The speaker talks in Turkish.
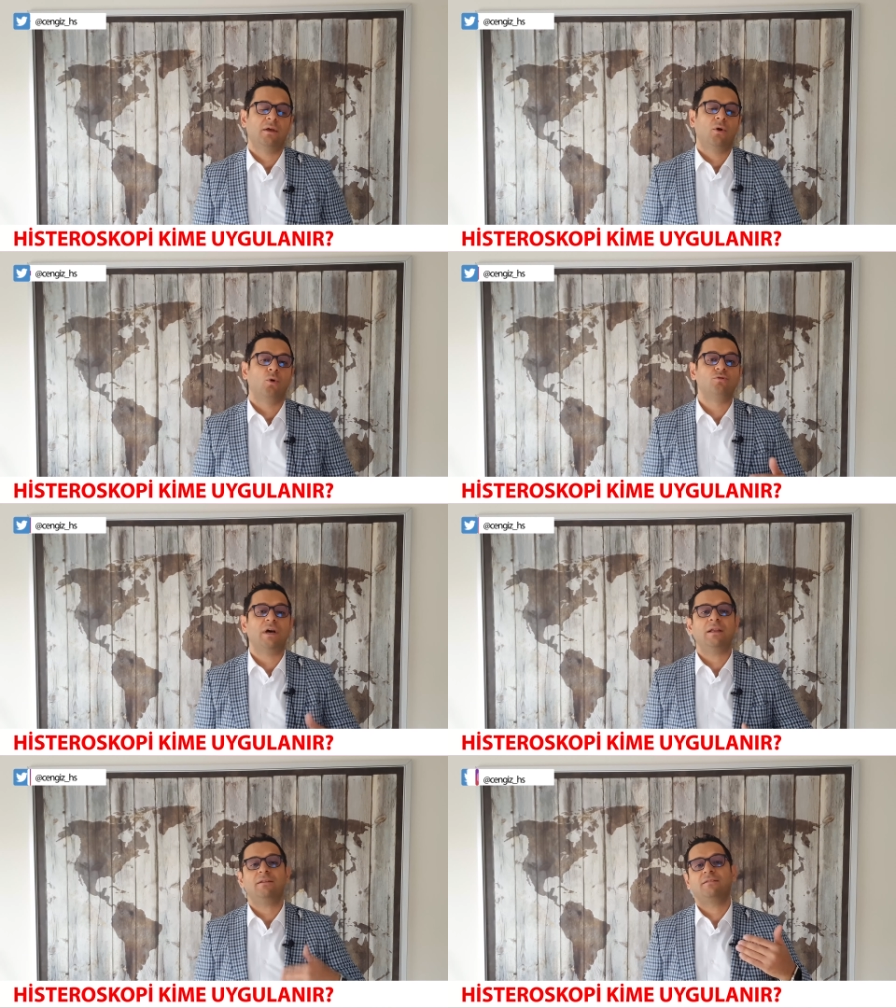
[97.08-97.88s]

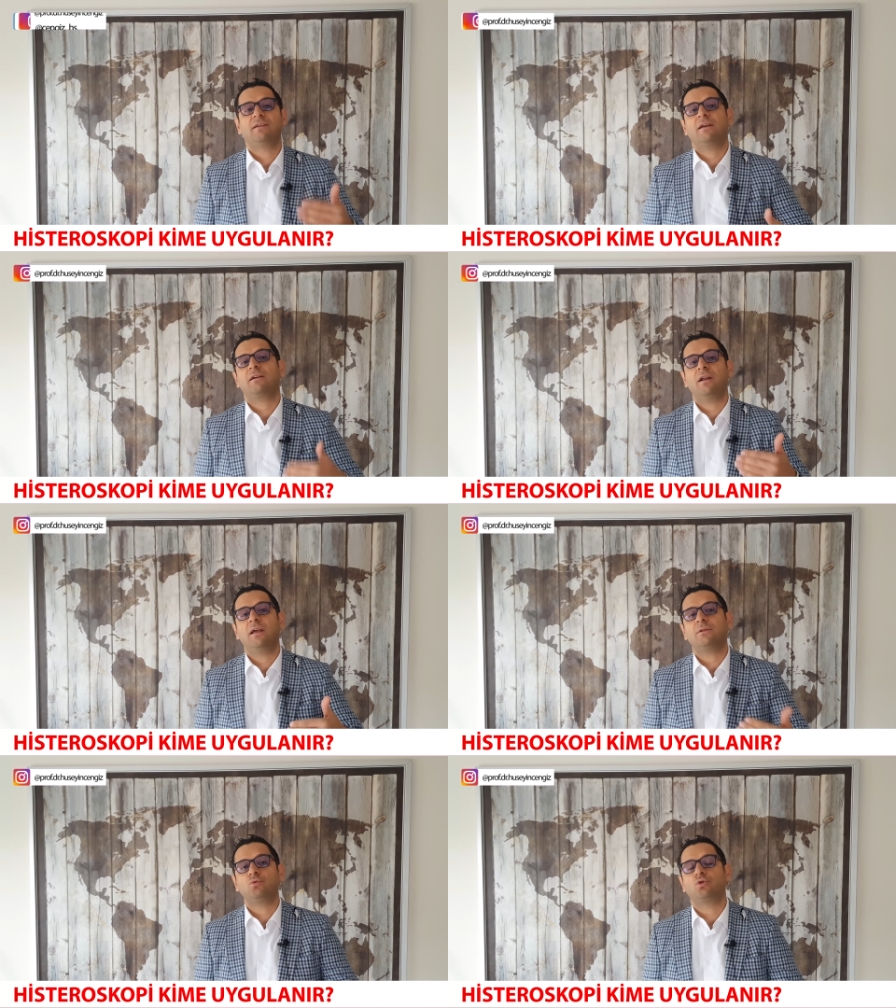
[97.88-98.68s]
özellikle
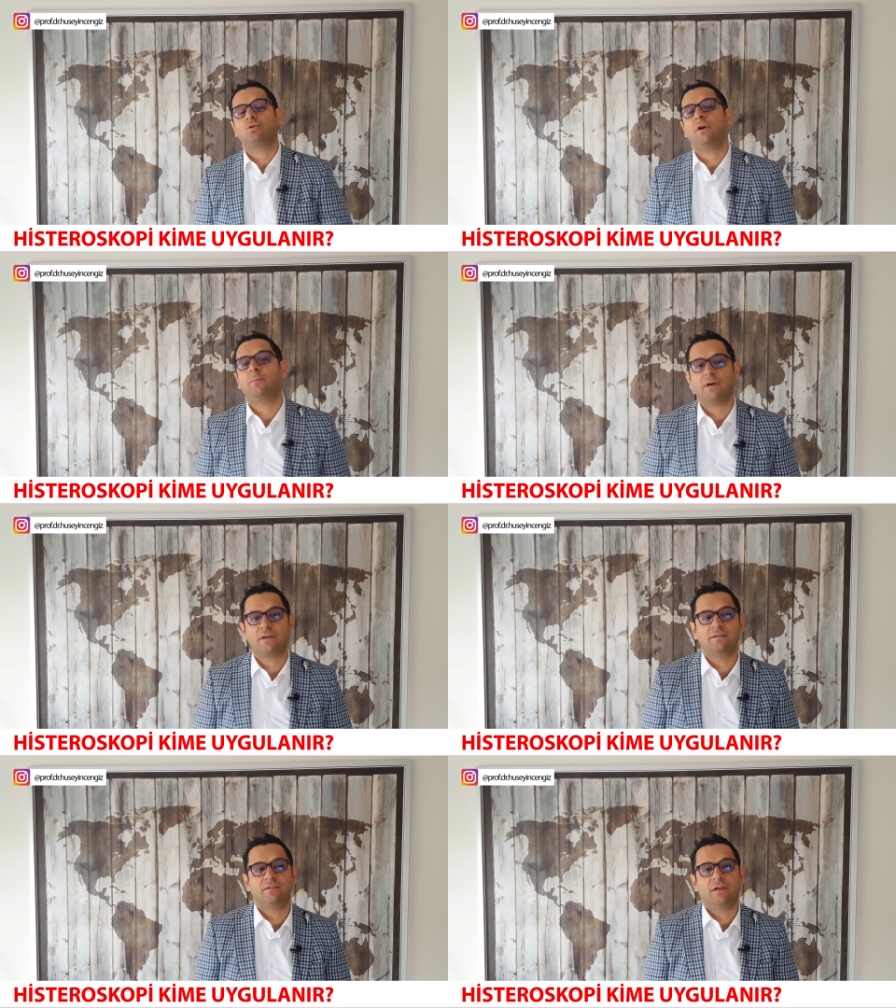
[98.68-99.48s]
tekrarlayan düşük yapan
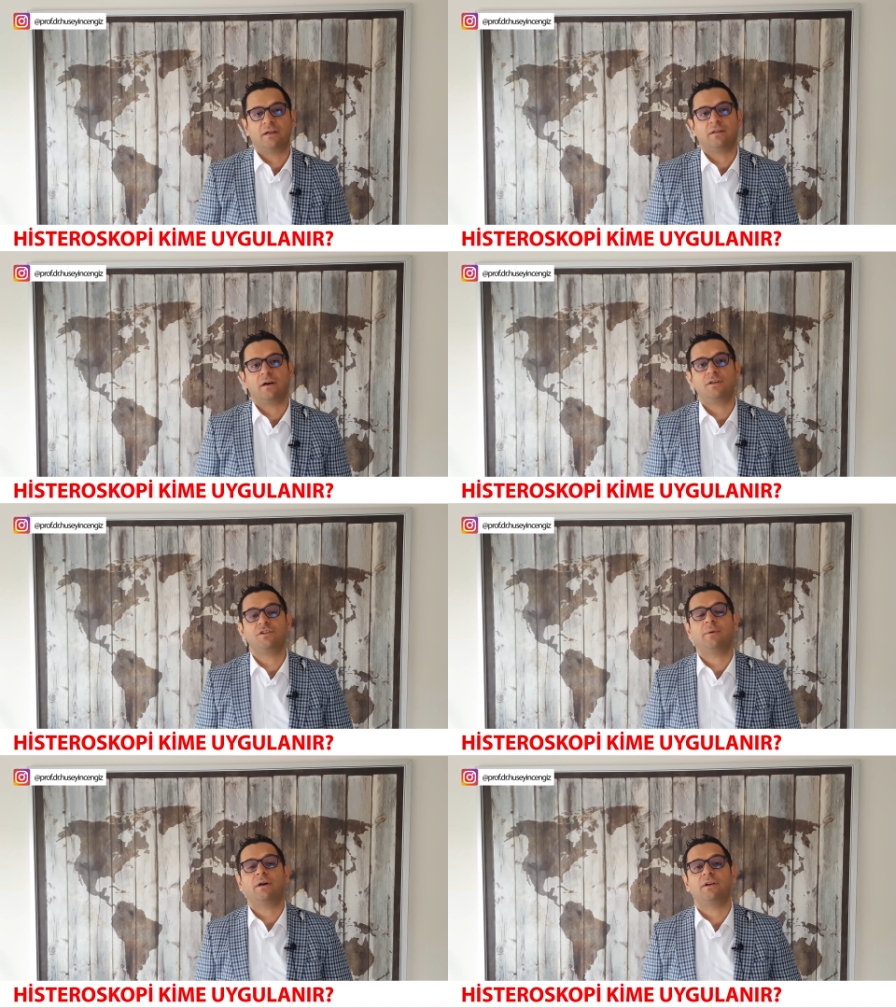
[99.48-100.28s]
kadınlarda
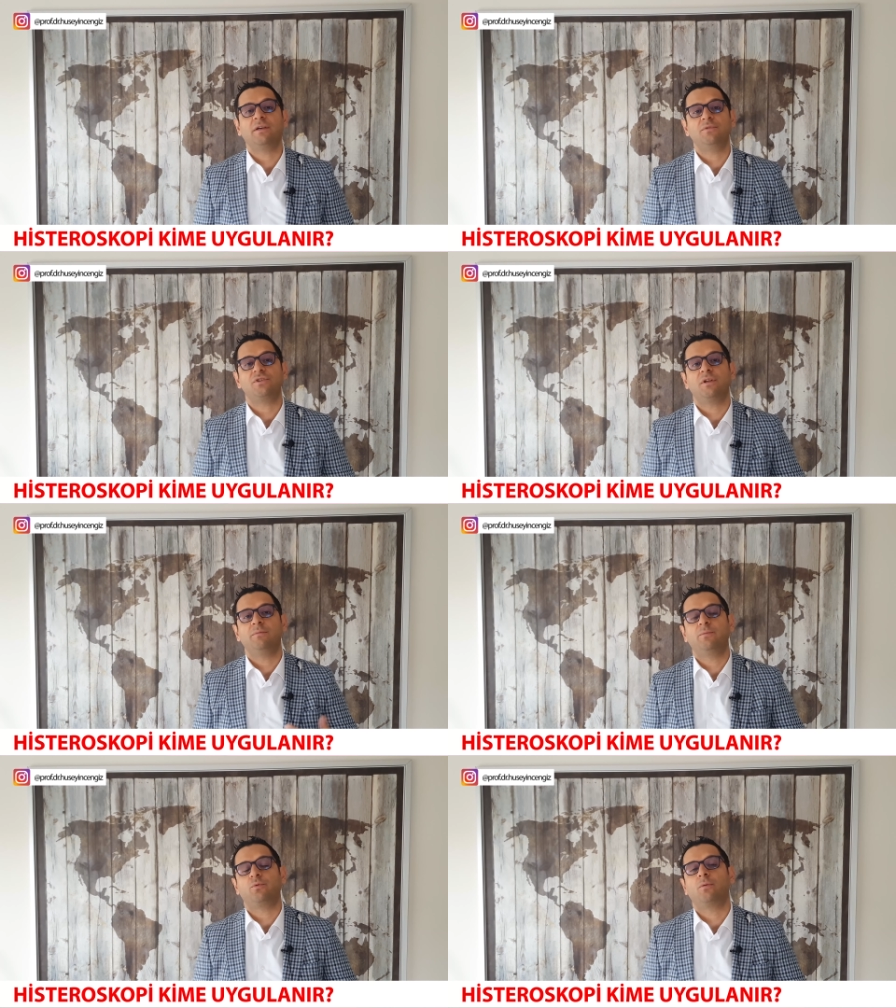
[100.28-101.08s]
acaba rahim içinde
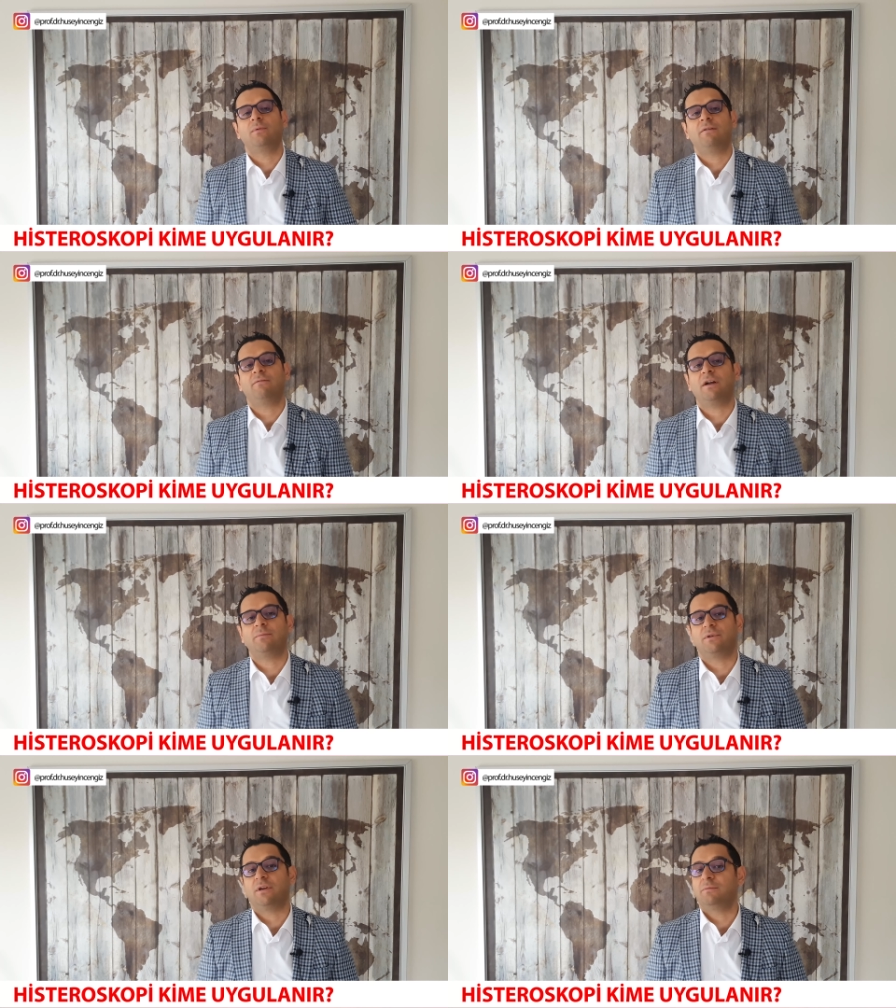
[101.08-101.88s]
bir problem var
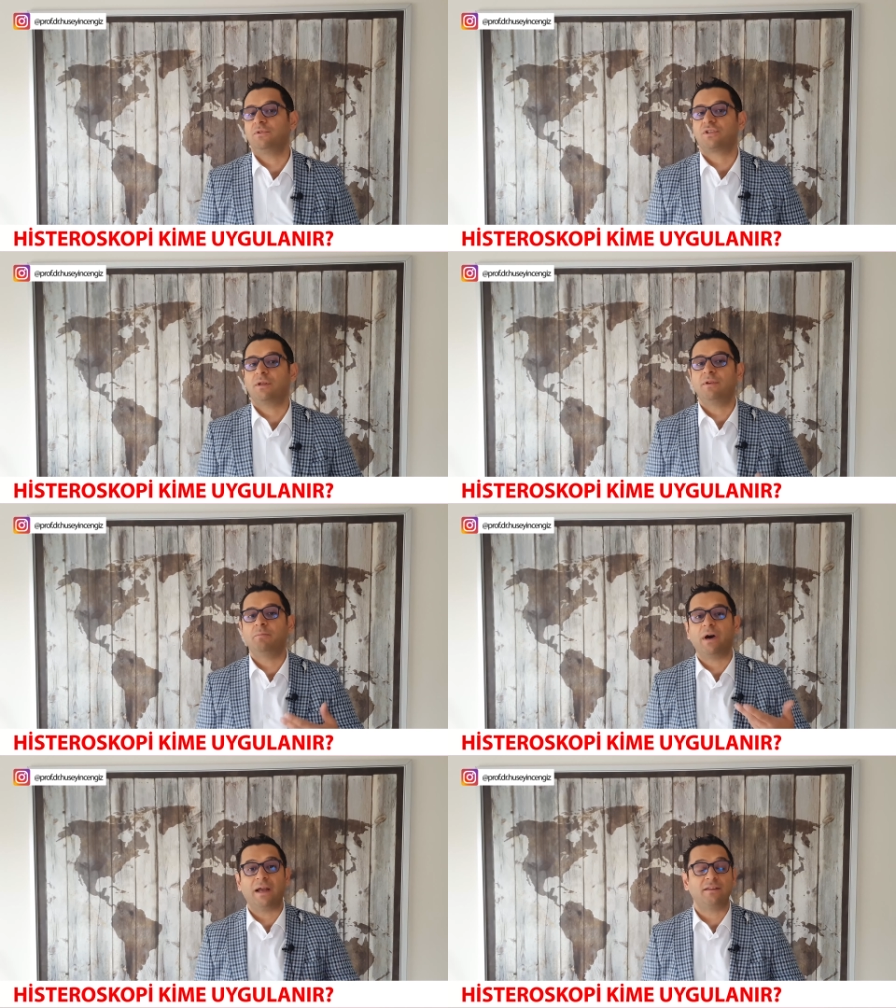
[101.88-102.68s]
mı? Rahim içinde bir
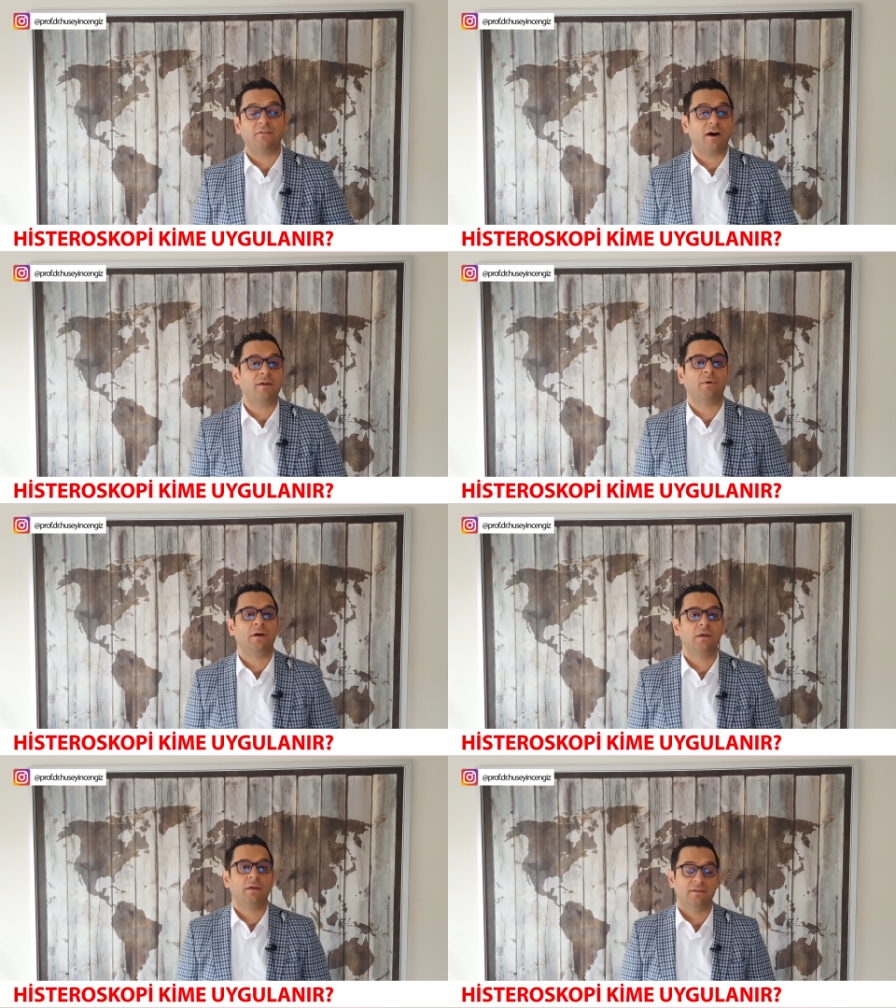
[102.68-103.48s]
perde var mı
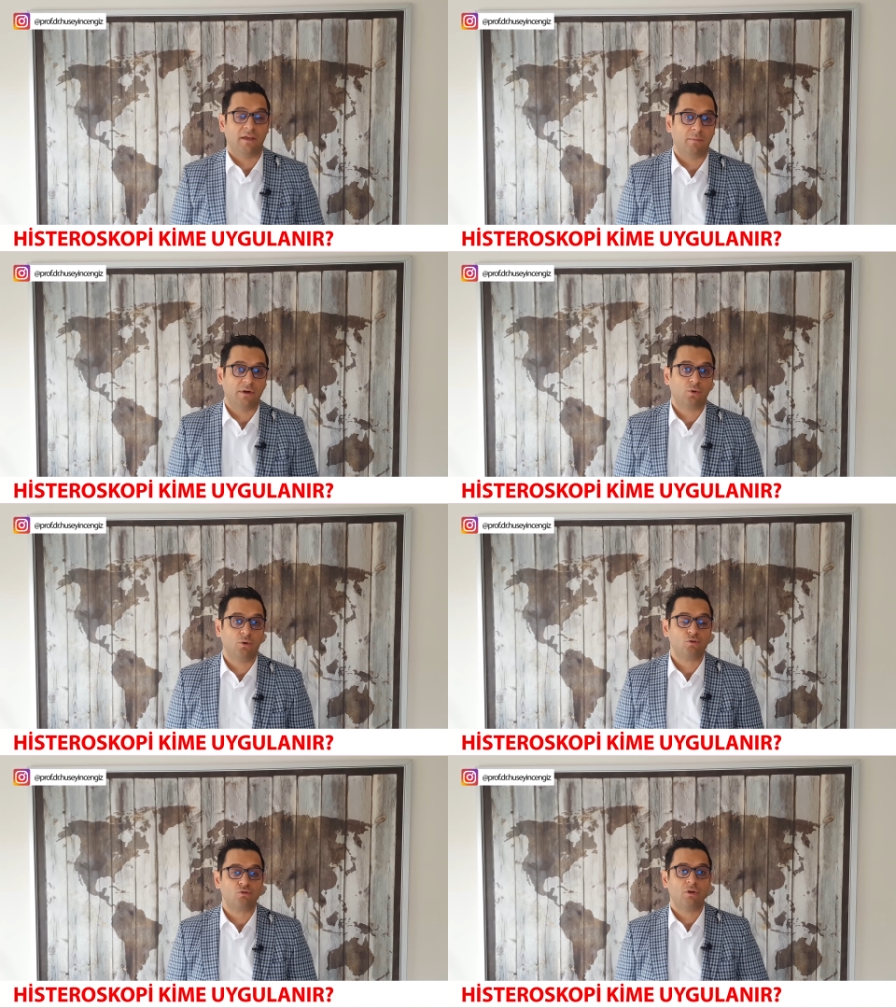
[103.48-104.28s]
diye
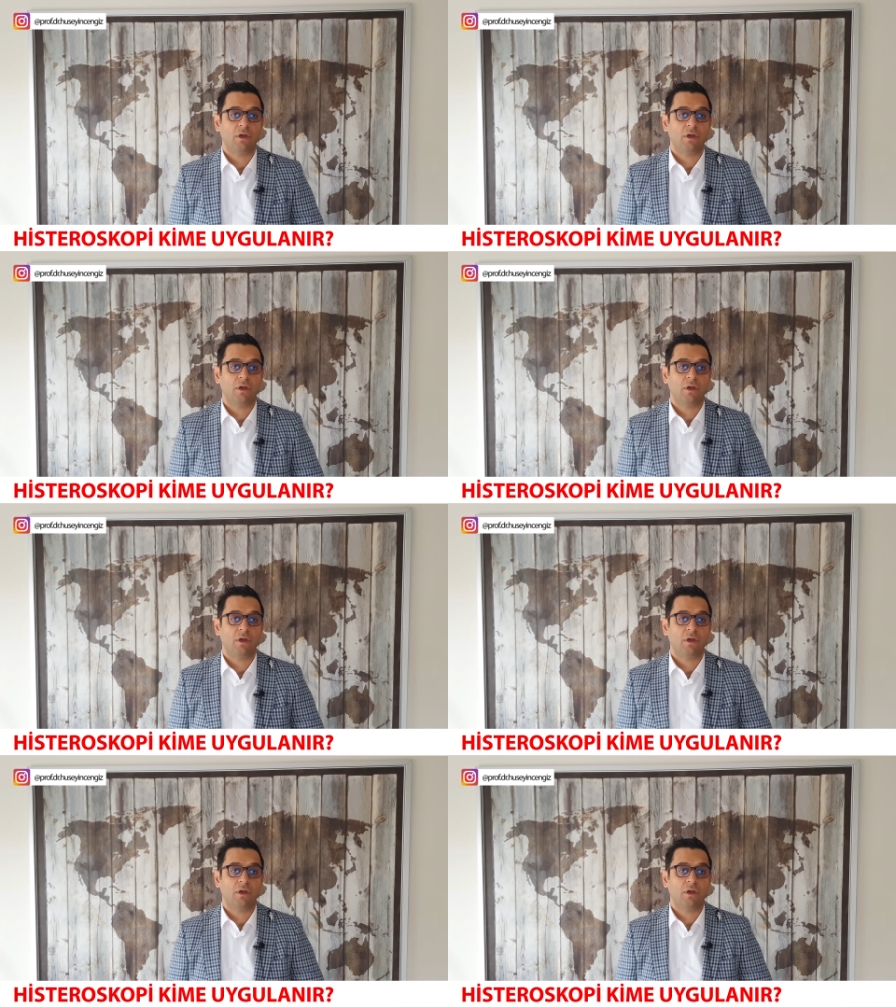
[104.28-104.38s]
bakıyoruz.